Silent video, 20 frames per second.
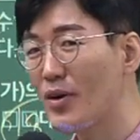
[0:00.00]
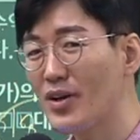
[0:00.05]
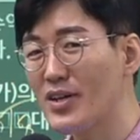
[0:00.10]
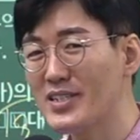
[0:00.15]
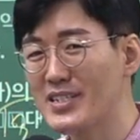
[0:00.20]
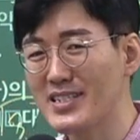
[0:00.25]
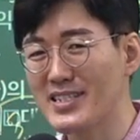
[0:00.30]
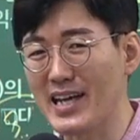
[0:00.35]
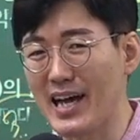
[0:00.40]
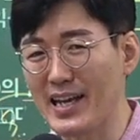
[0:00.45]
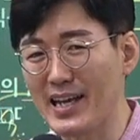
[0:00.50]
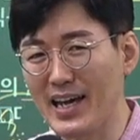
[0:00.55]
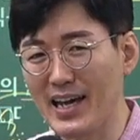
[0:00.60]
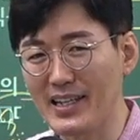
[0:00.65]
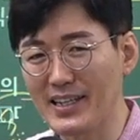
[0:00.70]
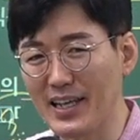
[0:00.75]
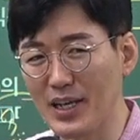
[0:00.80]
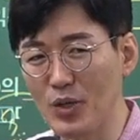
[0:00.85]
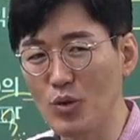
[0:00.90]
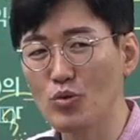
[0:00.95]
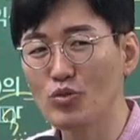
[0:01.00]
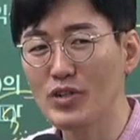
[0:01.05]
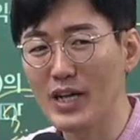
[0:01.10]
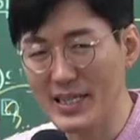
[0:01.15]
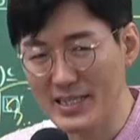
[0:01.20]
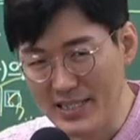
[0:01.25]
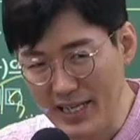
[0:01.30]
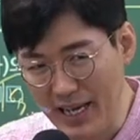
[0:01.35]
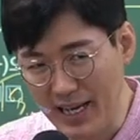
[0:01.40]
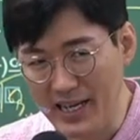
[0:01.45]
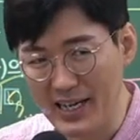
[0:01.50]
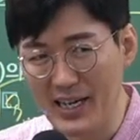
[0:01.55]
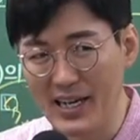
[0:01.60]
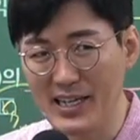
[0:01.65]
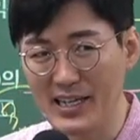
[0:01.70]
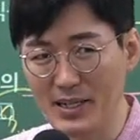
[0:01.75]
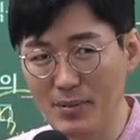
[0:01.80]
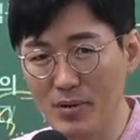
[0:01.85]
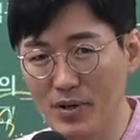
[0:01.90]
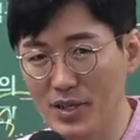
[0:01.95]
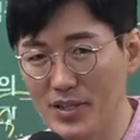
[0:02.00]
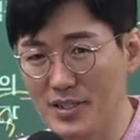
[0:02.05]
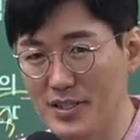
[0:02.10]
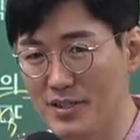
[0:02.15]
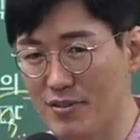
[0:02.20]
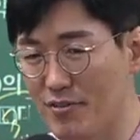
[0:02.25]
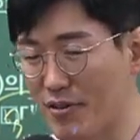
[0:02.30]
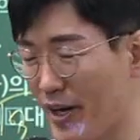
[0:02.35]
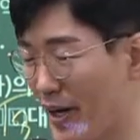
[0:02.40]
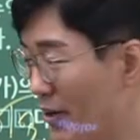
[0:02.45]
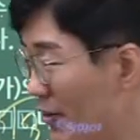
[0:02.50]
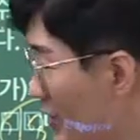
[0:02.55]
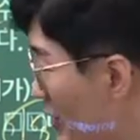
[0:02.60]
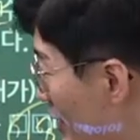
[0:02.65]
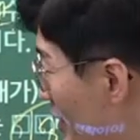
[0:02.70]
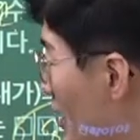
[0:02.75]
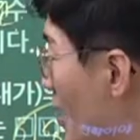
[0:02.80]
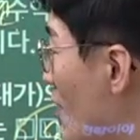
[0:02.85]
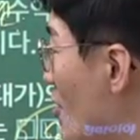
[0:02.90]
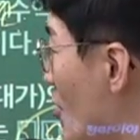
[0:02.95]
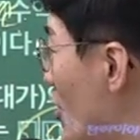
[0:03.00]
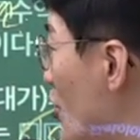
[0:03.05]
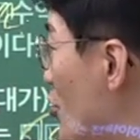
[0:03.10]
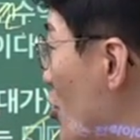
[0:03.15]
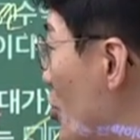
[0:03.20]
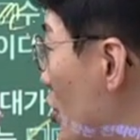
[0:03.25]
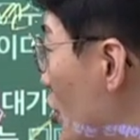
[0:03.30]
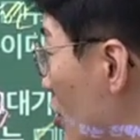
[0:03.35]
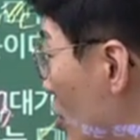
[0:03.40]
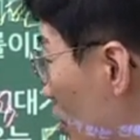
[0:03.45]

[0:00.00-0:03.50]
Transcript: 벌어지지 않아야 돼. 요구가 작아야 일이 벌어지는 거예요. 기대가 커야